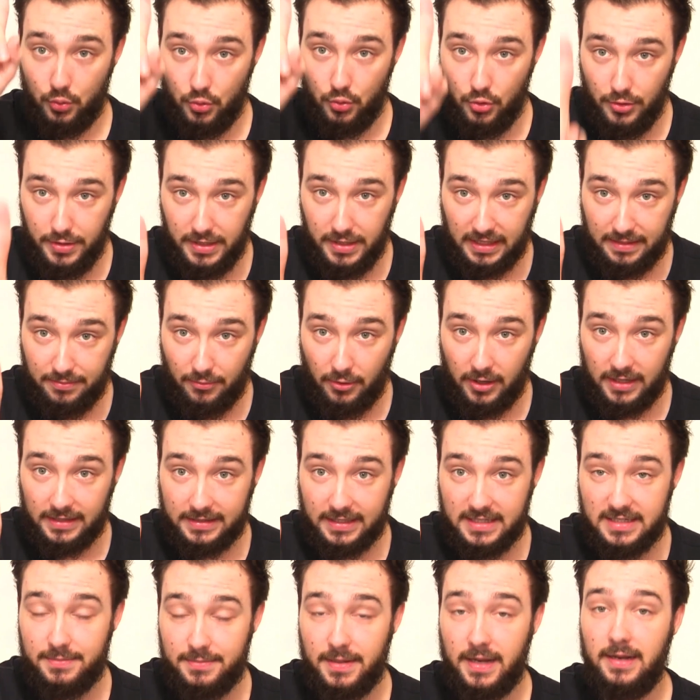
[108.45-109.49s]
uniquement à
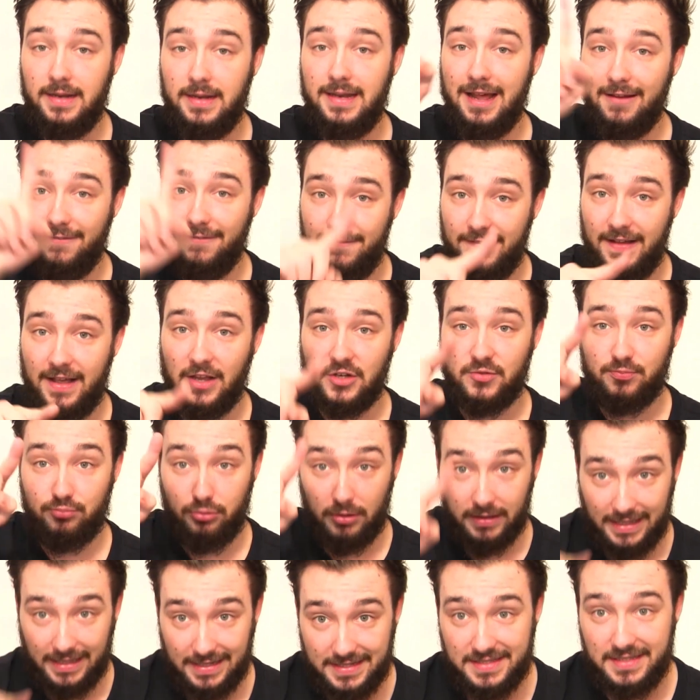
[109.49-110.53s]
l'adresse mail
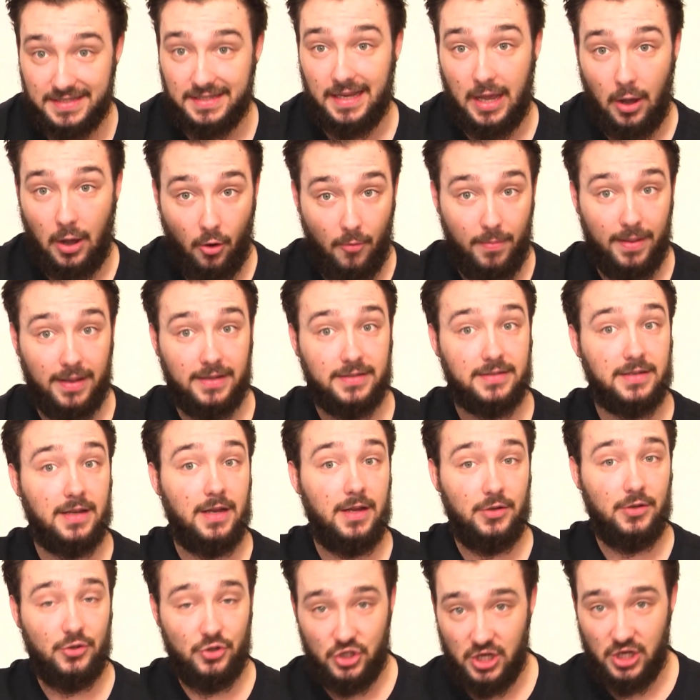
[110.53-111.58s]

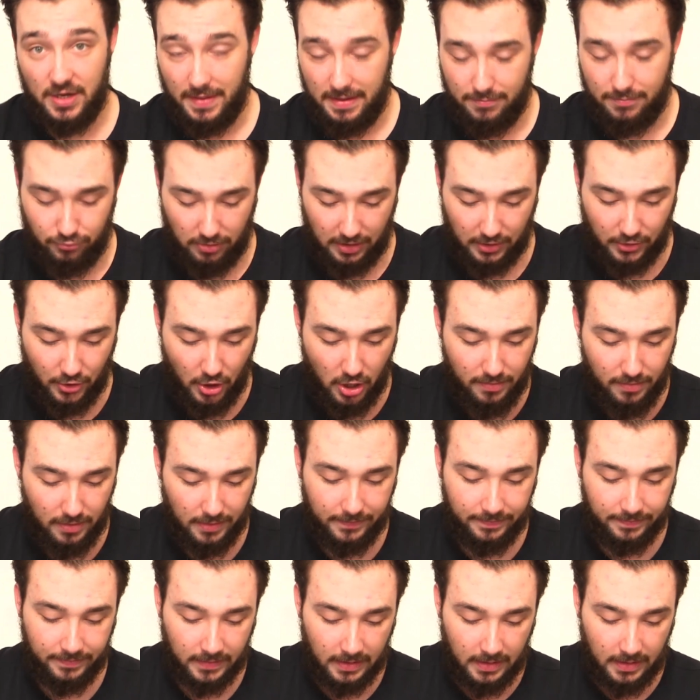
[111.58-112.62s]
lafarge.casting.gmail.com